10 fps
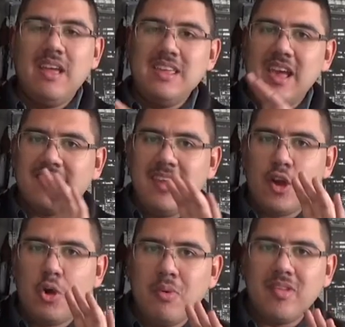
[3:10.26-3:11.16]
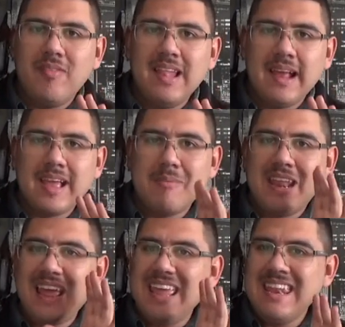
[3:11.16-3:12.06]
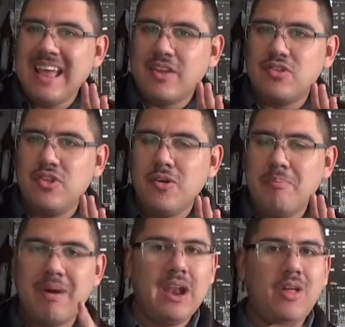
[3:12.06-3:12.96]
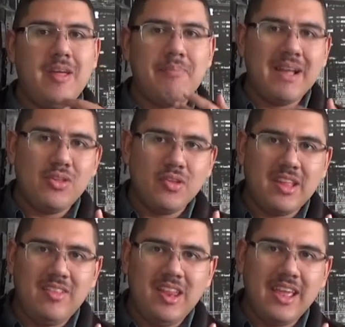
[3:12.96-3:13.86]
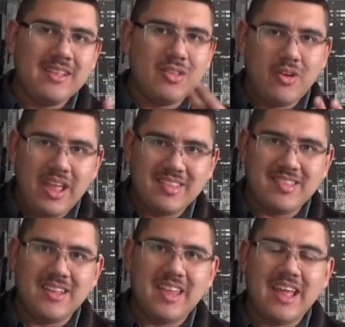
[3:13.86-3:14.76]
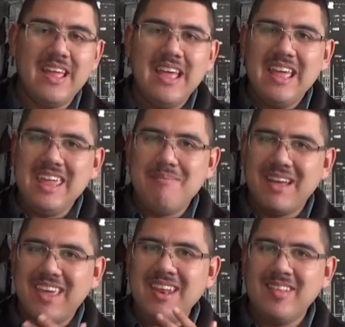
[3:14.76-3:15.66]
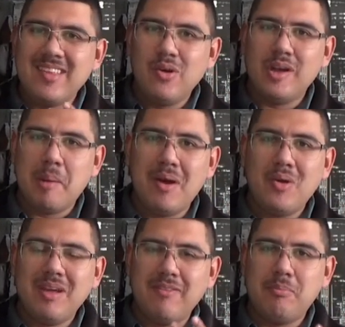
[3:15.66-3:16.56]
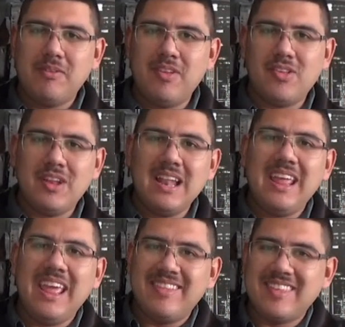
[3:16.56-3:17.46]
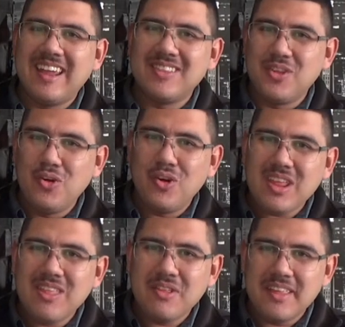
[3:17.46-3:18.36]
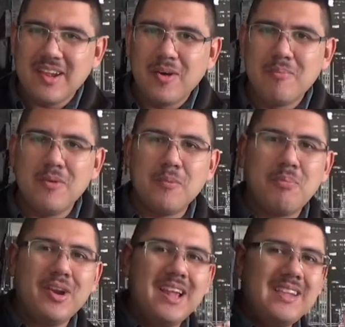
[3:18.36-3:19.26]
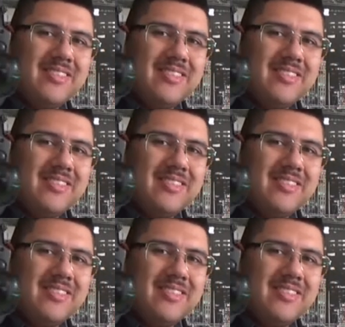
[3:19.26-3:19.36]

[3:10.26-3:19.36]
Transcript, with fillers: Y así es como se ve la cámara en acción para los despachos en directo, etc. Imagínense los camarógrafos profesionales estar doloridos del hombro por el